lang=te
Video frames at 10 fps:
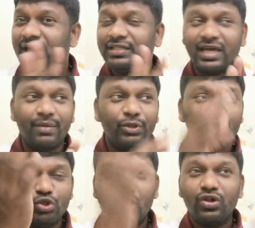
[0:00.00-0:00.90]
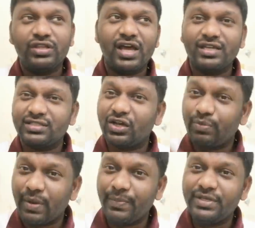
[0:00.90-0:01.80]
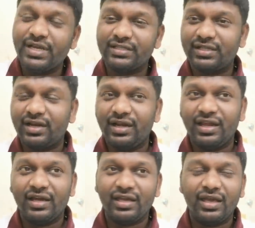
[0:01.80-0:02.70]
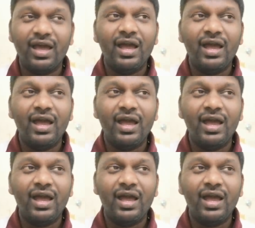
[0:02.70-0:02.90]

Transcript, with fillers: చాలామంది ఉద్యోగంలో తీసేస్తున్నారు పంపింగ్ చేస్తున్నారు ఇండియాకి